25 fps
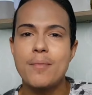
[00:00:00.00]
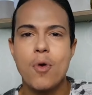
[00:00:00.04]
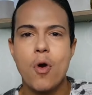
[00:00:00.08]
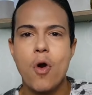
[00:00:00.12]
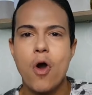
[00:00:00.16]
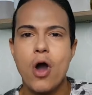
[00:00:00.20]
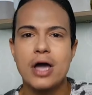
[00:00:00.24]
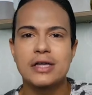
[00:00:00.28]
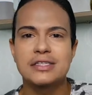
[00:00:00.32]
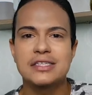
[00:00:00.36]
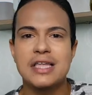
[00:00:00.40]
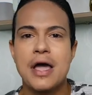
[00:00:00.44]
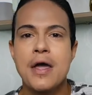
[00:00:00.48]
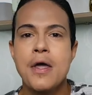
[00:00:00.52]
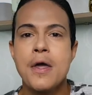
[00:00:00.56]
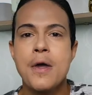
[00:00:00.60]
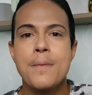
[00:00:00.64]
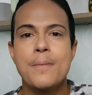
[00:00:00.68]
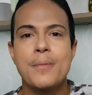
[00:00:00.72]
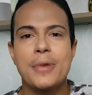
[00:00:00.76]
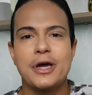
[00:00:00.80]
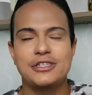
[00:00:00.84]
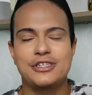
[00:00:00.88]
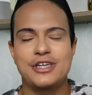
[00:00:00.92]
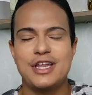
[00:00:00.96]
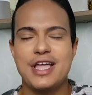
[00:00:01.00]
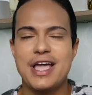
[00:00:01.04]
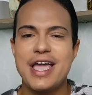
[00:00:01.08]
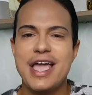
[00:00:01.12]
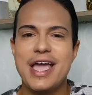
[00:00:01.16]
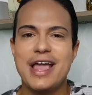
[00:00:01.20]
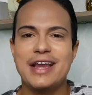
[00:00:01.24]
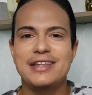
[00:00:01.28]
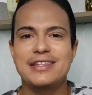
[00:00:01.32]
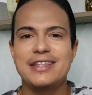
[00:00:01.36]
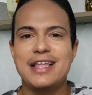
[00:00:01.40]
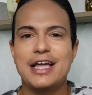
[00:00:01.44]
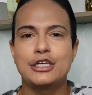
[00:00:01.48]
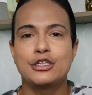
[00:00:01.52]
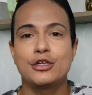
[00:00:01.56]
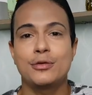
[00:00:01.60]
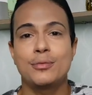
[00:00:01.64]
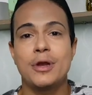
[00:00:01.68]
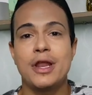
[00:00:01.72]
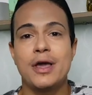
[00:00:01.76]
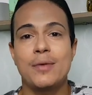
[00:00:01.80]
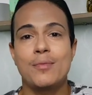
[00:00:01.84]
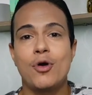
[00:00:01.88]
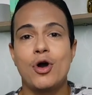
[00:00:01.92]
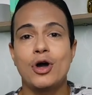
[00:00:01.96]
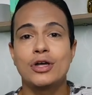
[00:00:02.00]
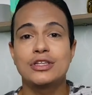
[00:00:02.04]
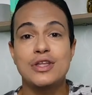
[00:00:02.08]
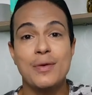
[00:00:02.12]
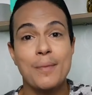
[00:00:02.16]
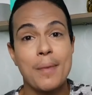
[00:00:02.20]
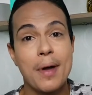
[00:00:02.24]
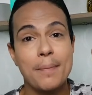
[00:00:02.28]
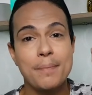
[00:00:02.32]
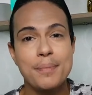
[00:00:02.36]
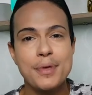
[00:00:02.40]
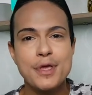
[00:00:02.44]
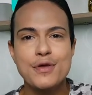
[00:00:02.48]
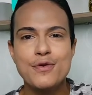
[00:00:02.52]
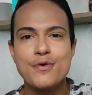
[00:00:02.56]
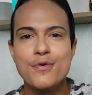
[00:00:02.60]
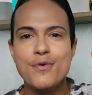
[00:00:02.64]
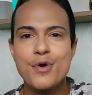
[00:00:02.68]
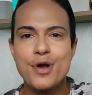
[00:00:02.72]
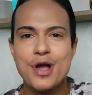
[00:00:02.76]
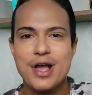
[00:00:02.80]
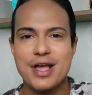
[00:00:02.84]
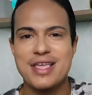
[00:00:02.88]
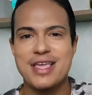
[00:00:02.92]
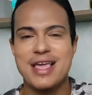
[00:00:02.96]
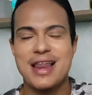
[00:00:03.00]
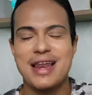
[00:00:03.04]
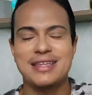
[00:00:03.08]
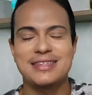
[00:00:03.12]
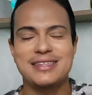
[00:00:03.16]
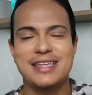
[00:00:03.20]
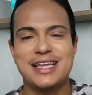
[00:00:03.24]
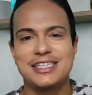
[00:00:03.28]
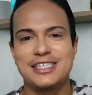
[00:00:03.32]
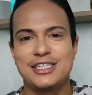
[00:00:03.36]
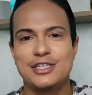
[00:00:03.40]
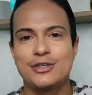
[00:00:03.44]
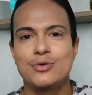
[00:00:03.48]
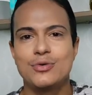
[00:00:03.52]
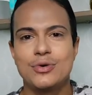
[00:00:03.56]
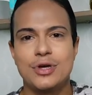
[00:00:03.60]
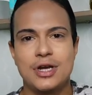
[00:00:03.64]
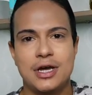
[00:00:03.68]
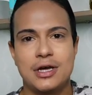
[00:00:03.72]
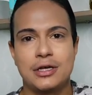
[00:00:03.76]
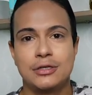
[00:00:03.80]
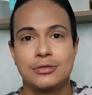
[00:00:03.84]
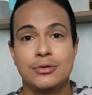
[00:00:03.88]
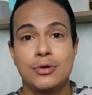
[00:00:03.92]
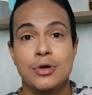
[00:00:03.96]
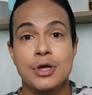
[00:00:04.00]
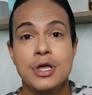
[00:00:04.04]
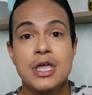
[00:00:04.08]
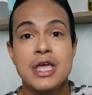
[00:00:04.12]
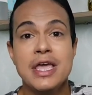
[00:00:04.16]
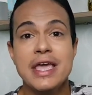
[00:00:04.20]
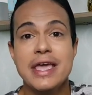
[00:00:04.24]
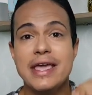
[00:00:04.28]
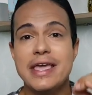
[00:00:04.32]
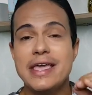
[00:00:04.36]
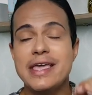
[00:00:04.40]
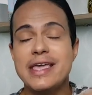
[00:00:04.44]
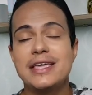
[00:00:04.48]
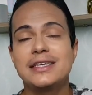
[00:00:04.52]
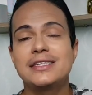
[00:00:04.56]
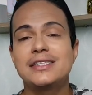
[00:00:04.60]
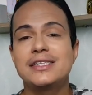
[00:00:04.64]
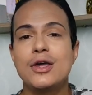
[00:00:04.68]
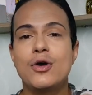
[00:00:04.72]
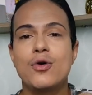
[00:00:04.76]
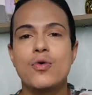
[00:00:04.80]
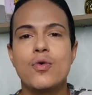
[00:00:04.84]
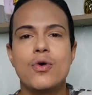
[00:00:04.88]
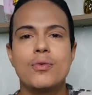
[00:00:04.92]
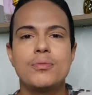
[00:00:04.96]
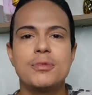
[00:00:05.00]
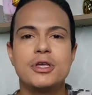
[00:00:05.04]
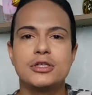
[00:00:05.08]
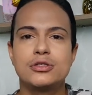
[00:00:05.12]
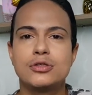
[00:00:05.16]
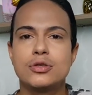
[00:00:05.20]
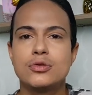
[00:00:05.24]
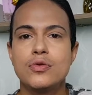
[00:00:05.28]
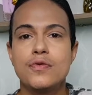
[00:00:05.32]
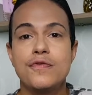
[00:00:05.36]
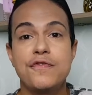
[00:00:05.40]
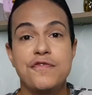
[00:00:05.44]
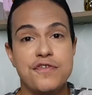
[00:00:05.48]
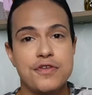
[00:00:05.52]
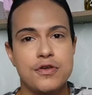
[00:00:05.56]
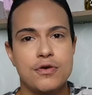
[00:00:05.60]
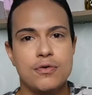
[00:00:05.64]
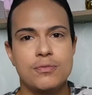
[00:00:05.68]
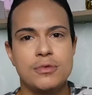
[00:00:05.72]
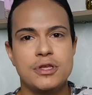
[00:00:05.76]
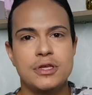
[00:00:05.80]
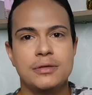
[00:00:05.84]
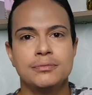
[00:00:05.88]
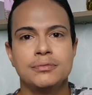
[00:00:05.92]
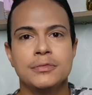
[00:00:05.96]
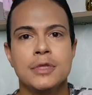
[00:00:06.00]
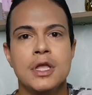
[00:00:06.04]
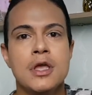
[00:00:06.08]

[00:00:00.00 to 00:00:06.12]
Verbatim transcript: morta, mas na realidade a mulher morta é uma peruca que ela tá segurando. Esse é o começo do filme